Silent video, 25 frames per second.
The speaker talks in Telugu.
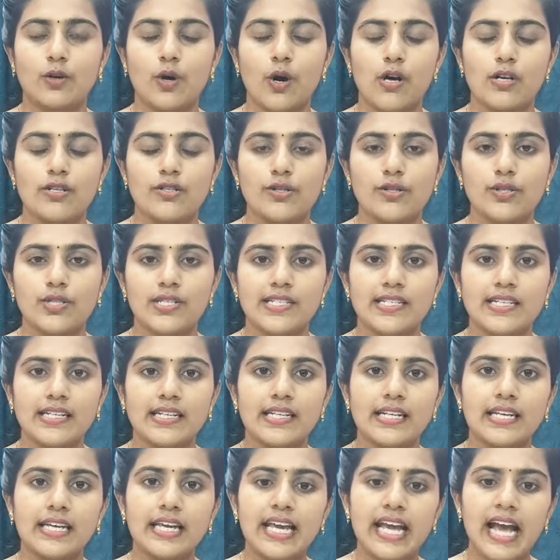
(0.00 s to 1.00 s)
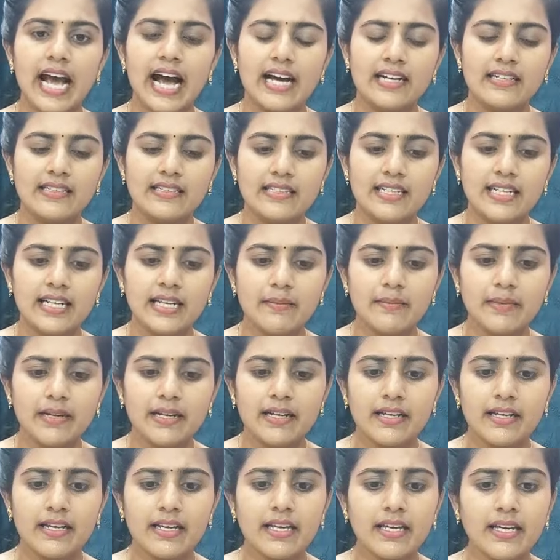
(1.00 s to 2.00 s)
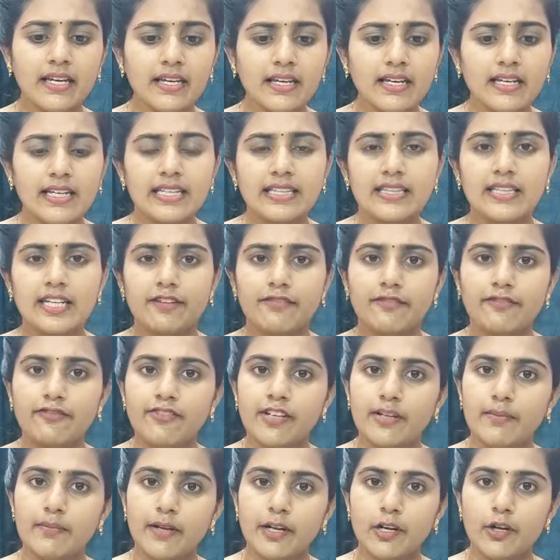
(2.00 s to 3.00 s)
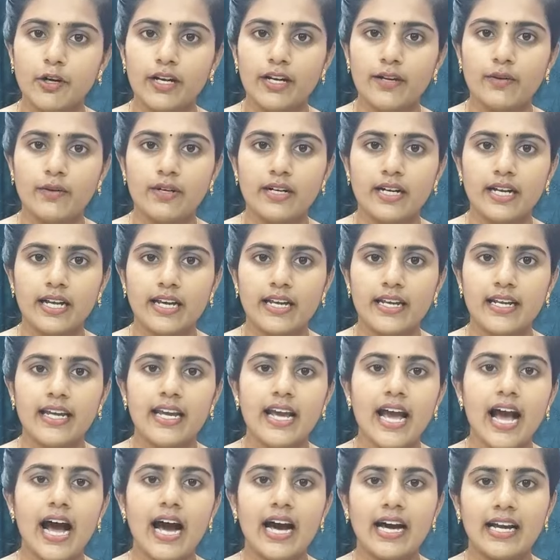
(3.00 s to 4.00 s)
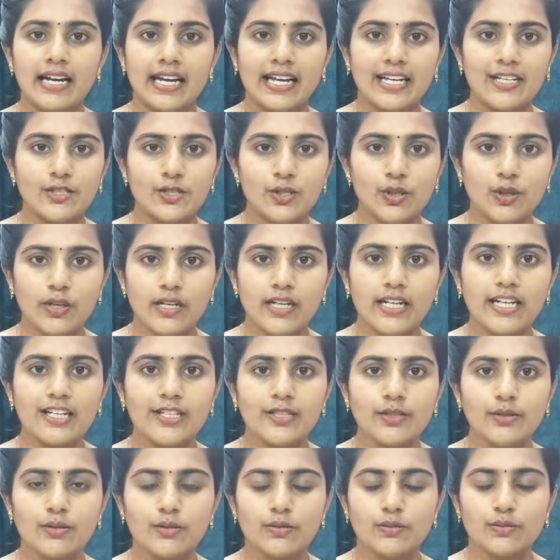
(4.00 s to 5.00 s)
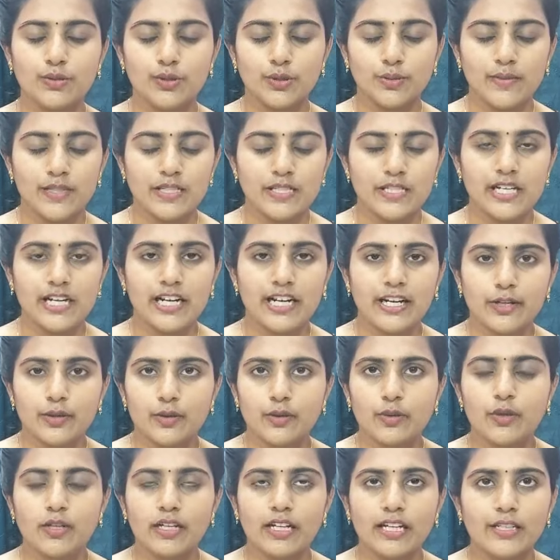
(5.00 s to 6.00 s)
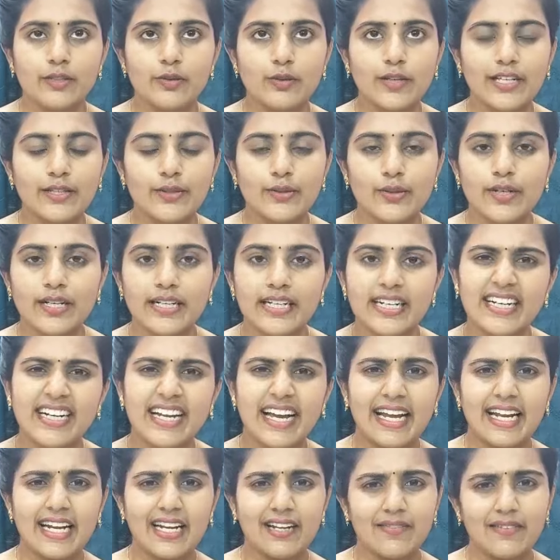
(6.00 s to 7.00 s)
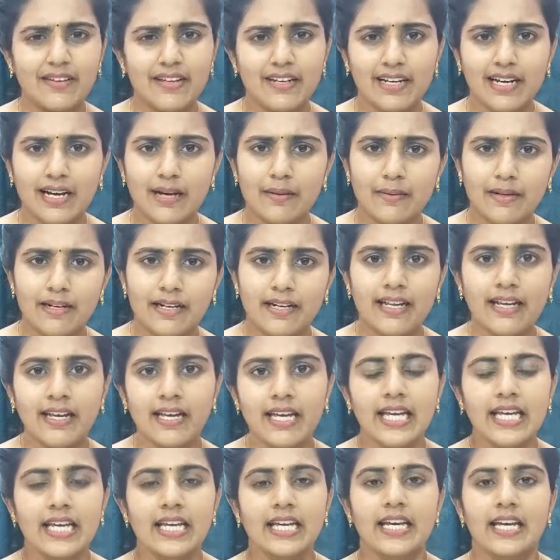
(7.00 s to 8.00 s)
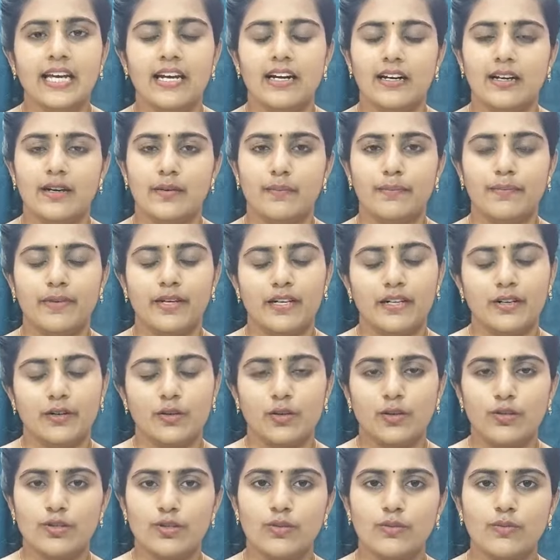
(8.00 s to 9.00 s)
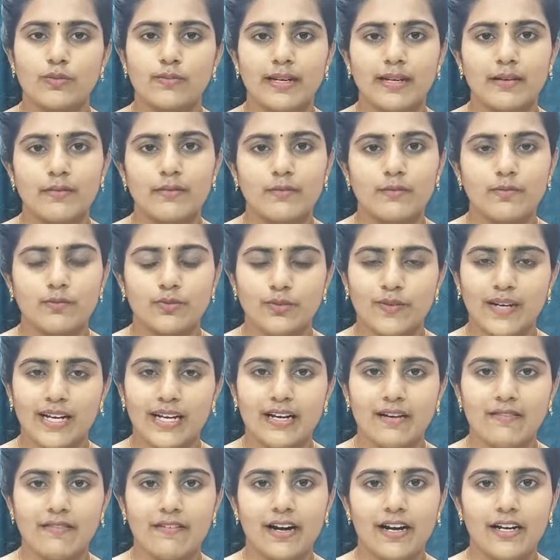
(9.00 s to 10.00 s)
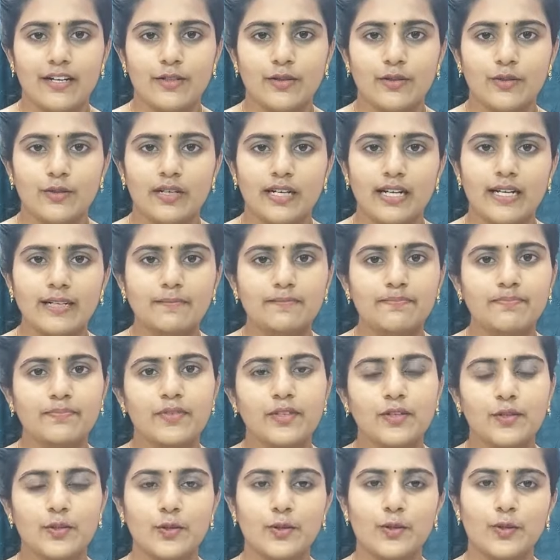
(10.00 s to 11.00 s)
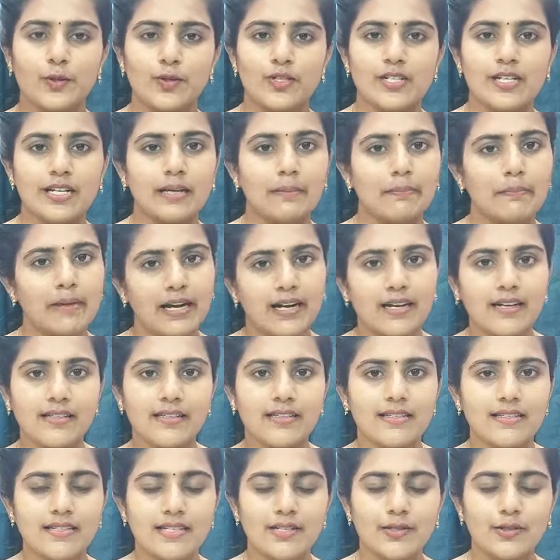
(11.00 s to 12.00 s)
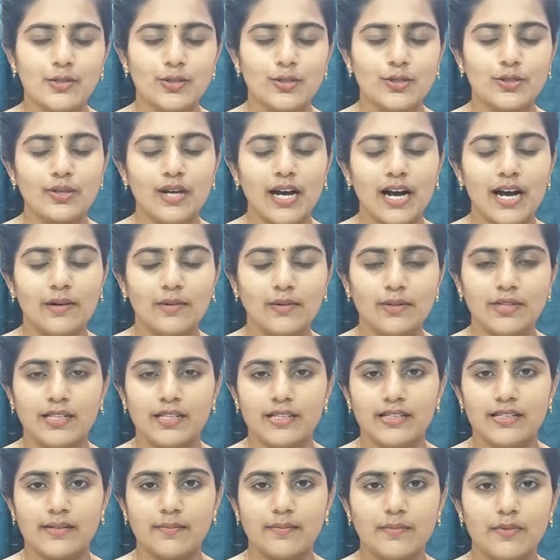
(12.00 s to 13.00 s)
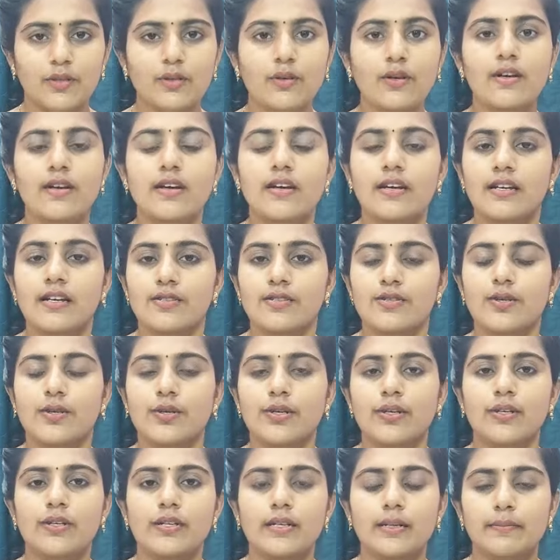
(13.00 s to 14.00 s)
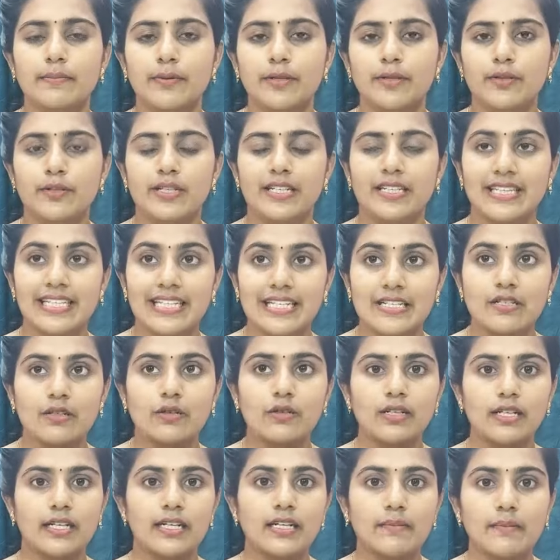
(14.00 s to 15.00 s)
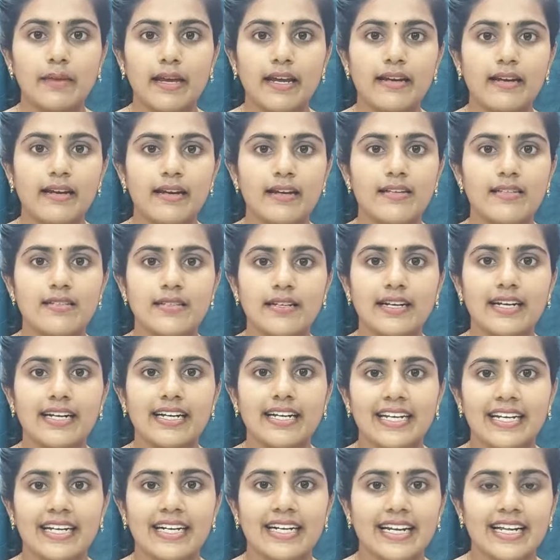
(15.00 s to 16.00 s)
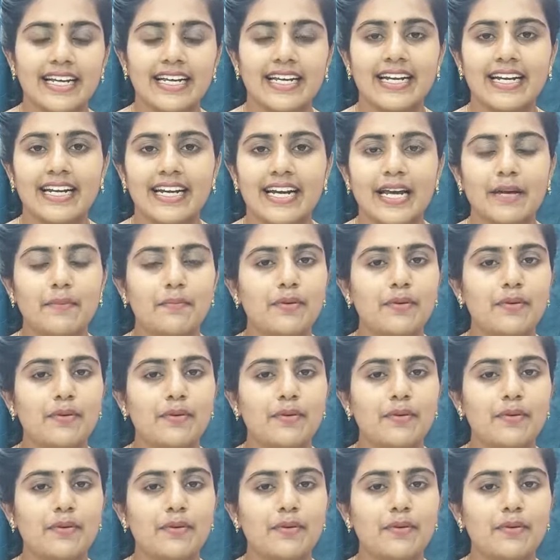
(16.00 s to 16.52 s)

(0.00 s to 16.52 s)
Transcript: కాస్ట్ వచ్చేసరికి అన్నీ మనకి త్రీ ఫిఫ్టీ బిలోనే ఉంటాయి ఆ రేంజ్లోనే నేను చూపించాలనుకుంటున్నాను ఎందుకంటే డైలీ వేర్ కాబట్టి రోజు మనం త్వరగా వాడుకున్న కొన్ని రోజులకి పక్క తీసేయచ్చు ఆ ఉద్దేశంతో సో ఇప్పుడు తీసుకోవటానికి మెయిన్ రీజన్ ఏంటి అంటే కనుక